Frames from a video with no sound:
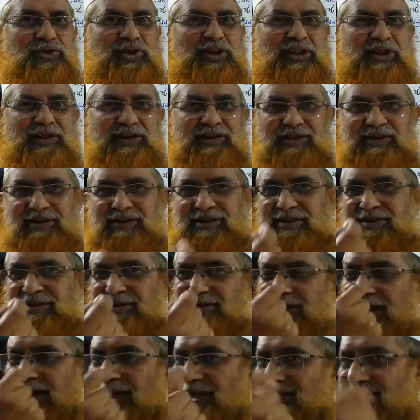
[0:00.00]
দুজনের
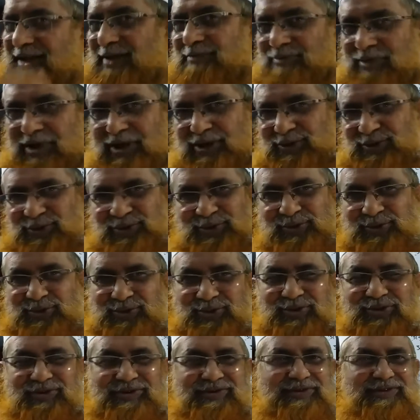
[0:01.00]
নাকে
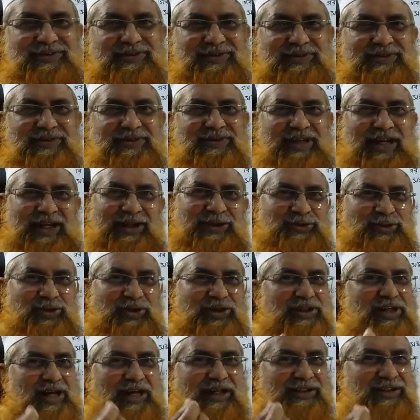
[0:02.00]
পার্থক্য
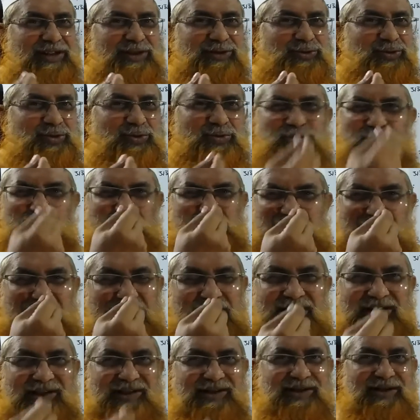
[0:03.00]
একজনের নাক একটু
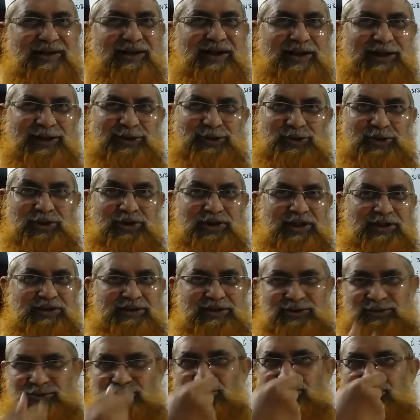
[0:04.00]
বোচা আর একজনের
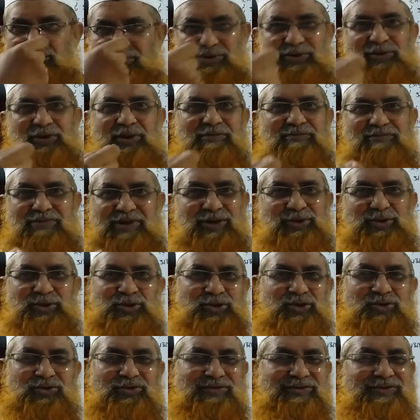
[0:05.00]
নাক একটু লম্বা
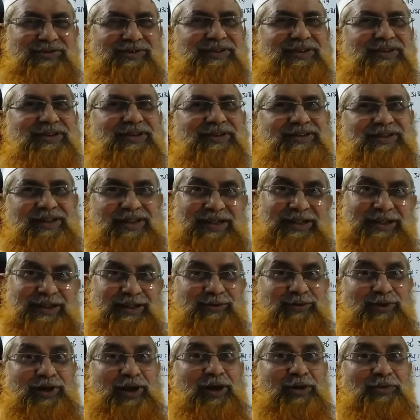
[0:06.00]
উঁচু তাহলে
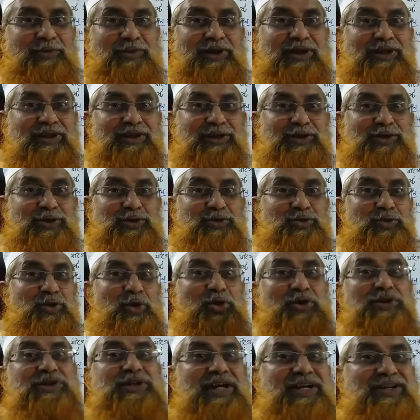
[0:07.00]
এটাকে বলা হবে
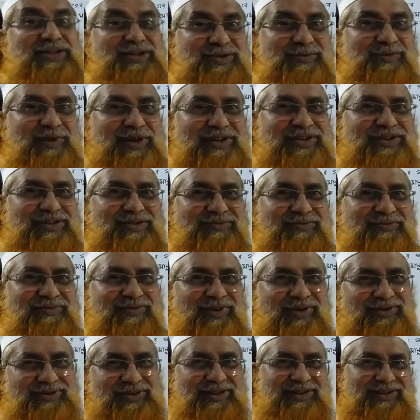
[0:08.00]
নোজ আইসোমারজম
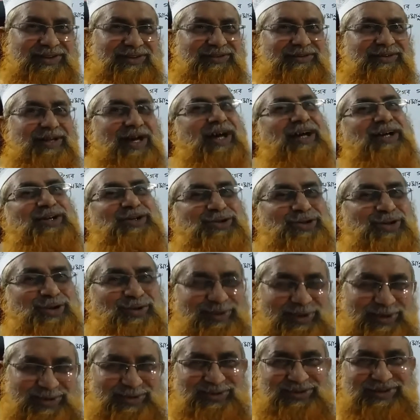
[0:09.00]
অর্থাৎ নাক
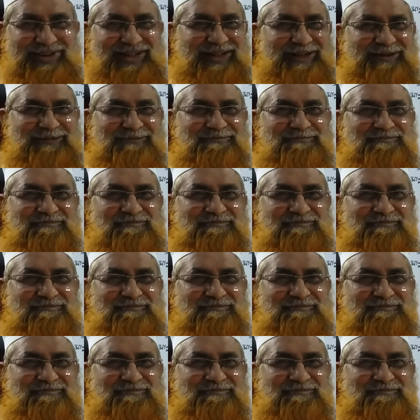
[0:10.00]
সমানতা